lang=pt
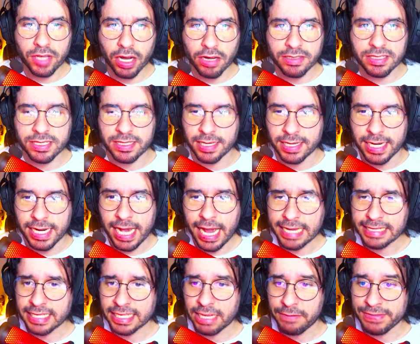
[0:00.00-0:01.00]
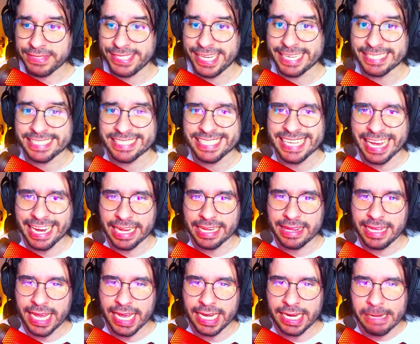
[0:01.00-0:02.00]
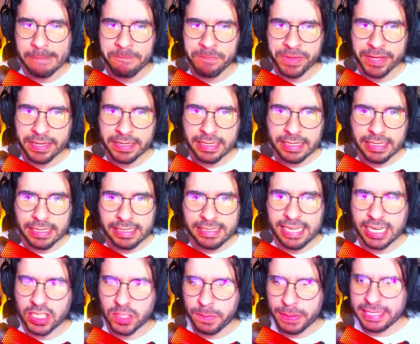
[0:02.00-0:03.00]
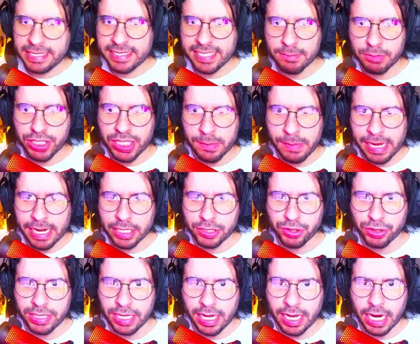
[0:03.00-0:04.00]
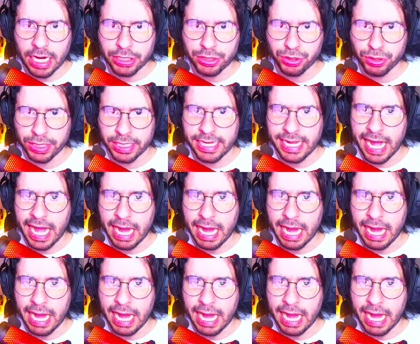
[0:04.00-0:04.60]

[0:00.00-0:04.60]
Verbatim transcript: Toaster! Essa deve ser a sala dele. Certo, precisamos chamar ajuda, ajuda e